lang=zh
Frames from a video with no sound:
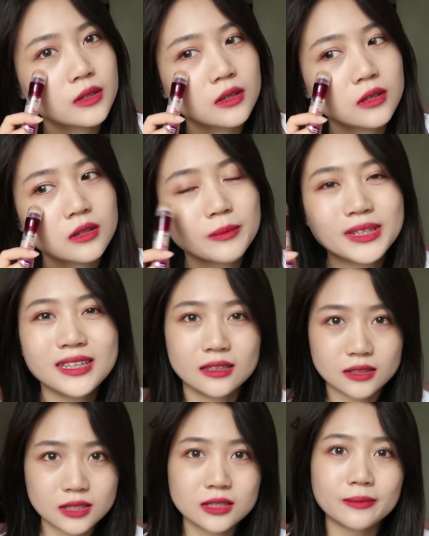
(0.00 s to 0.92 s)
那么一两
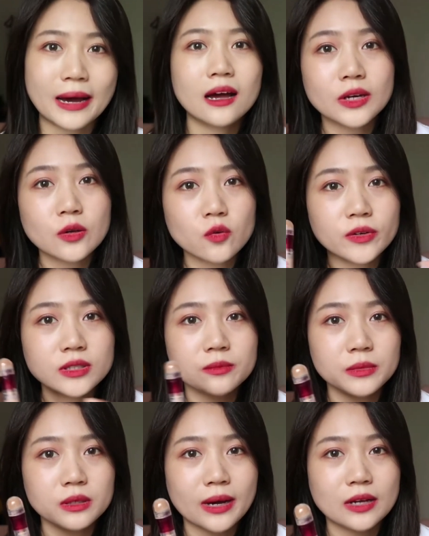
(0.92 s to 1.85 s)
次吧，再用 Face
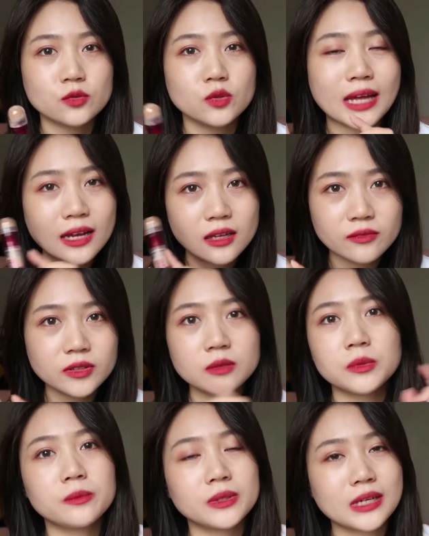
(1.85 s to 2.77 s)
嘛，就它跟 Face me
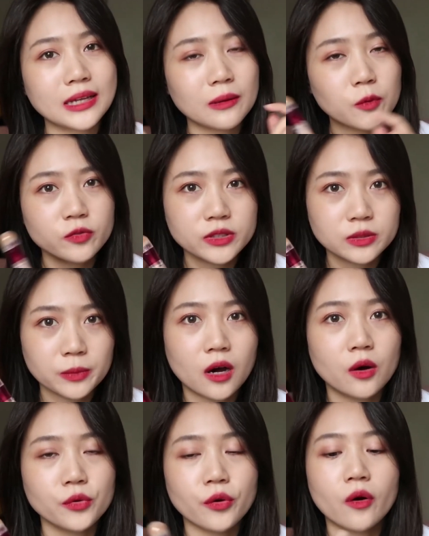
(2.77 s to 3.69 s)
比起来，它没有 Face me 好
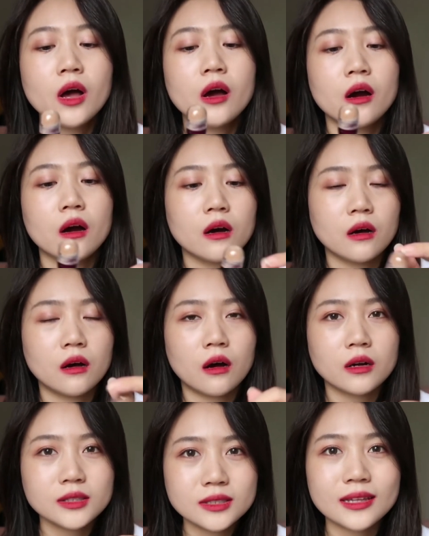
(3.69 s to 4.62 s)
用，呃，而
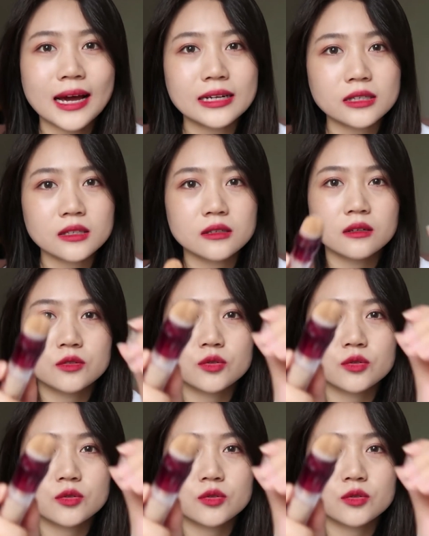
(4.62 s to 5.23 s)
且它这个就